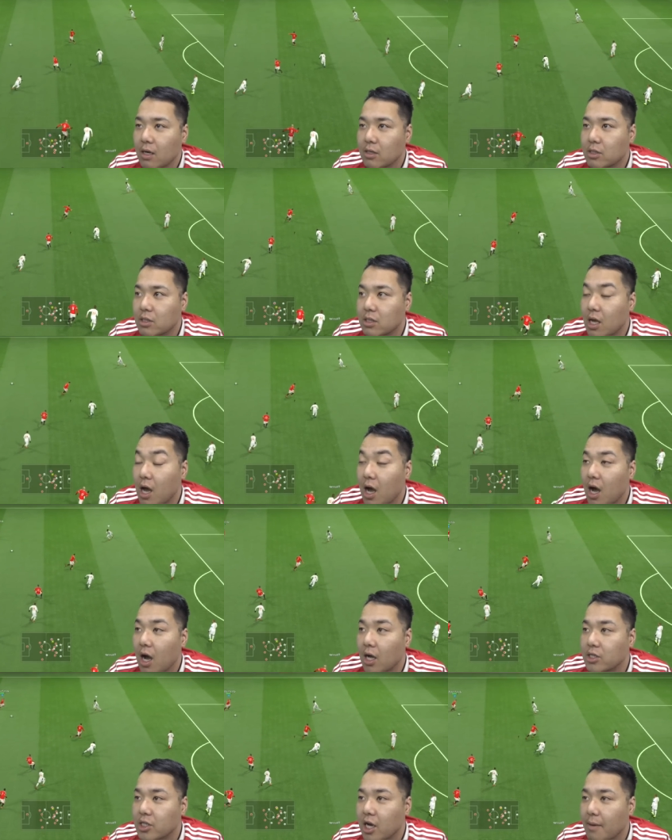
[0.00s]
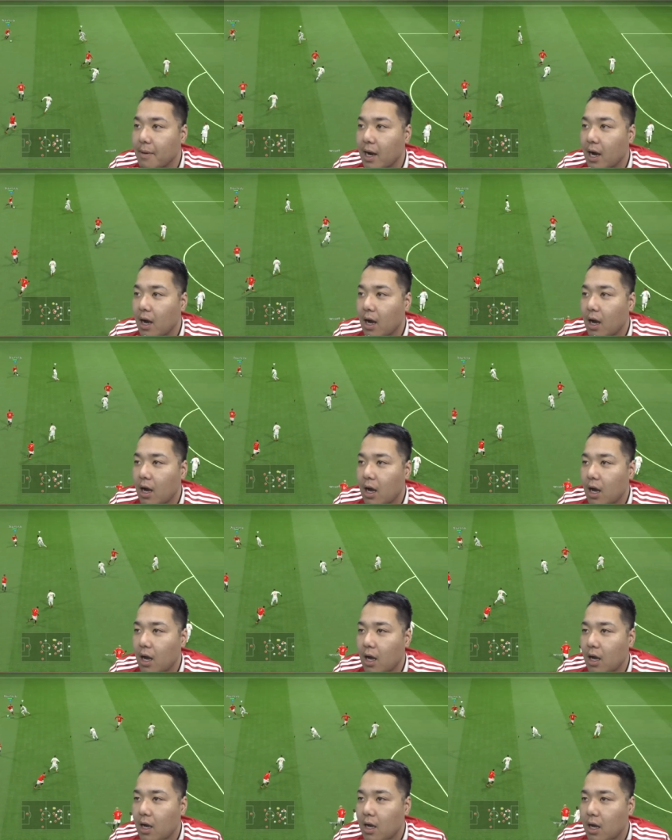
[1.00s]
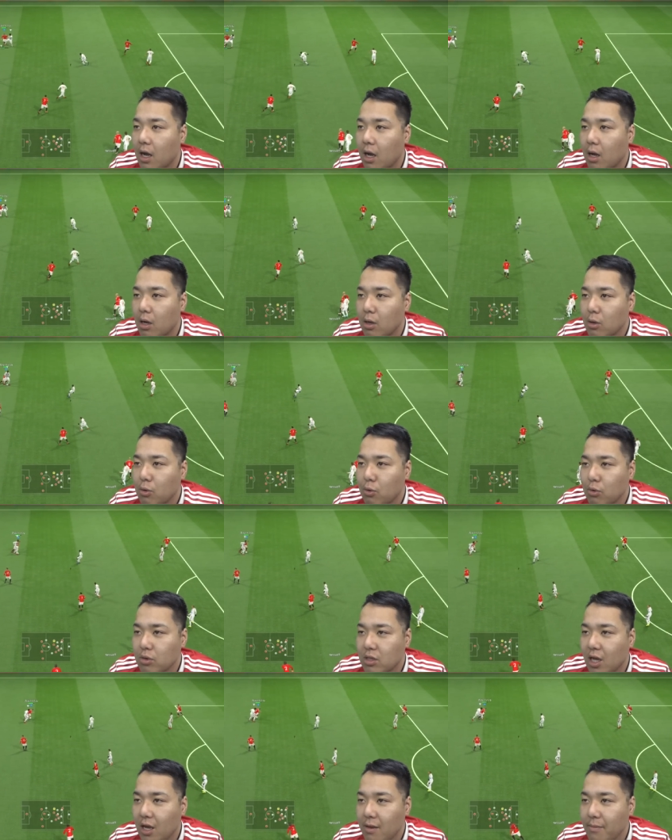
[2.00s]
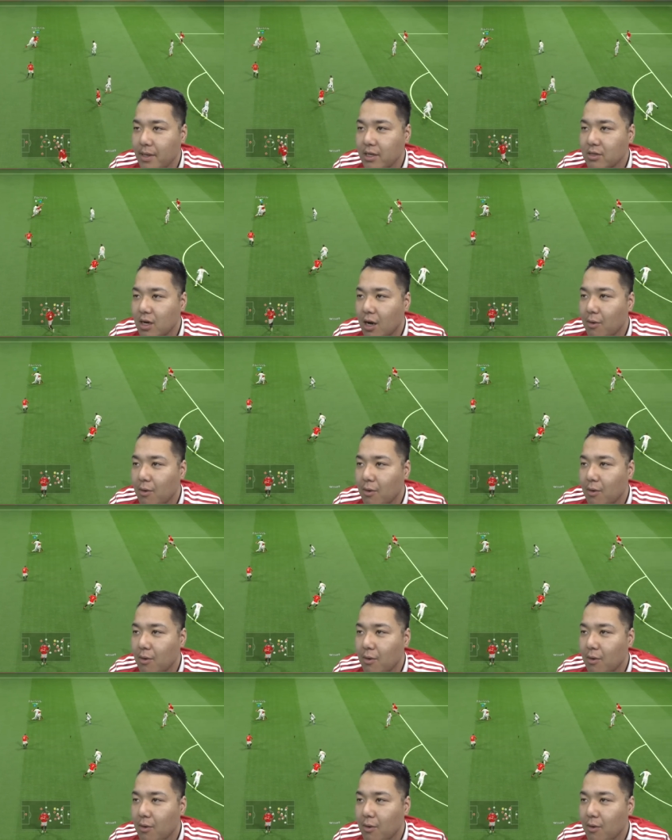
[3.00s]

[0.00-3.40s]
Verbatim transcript: さあ、チャーマ、このタイミング